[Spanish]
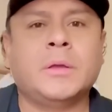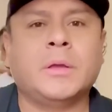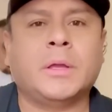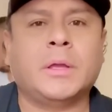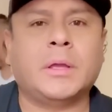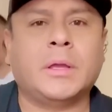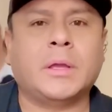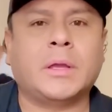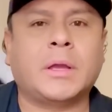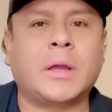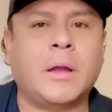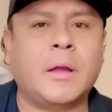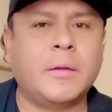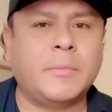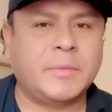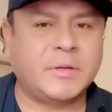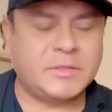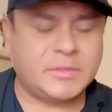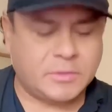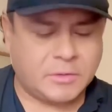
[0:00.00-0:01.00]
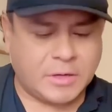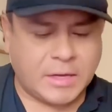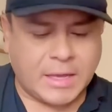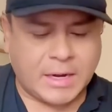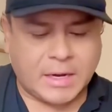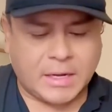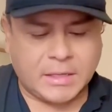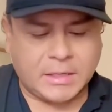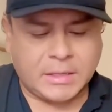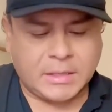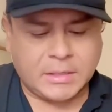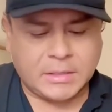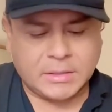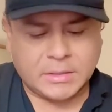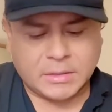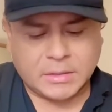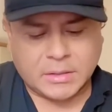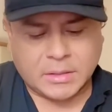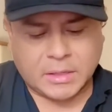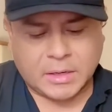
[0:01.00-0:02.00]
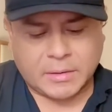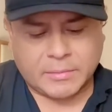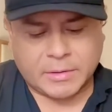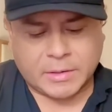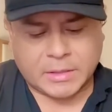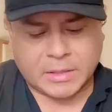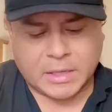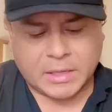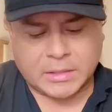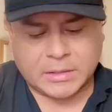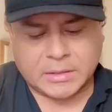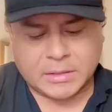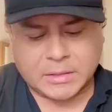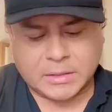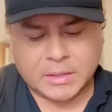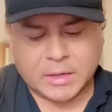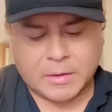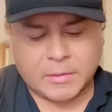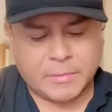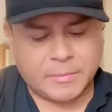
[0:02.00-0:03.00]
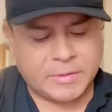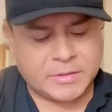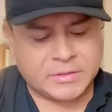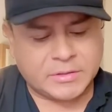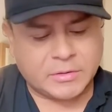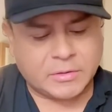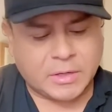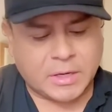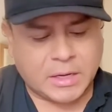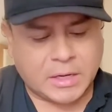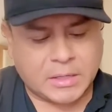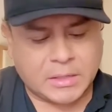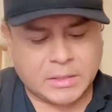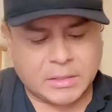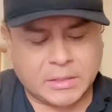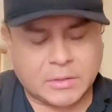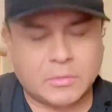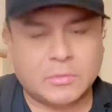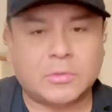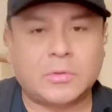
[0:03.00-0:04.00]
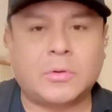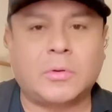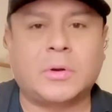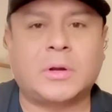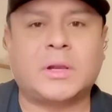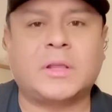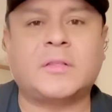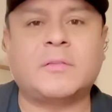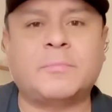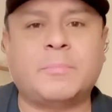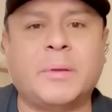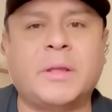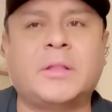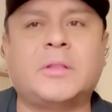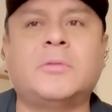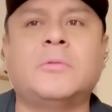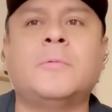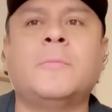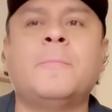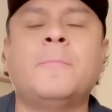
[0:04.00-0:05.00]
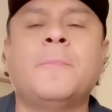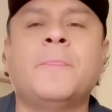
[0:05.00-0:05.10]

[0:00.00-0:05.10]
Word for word: Eh, eh, cabe mencionar ahí, la verdad, cabe mencionar con todo respeto,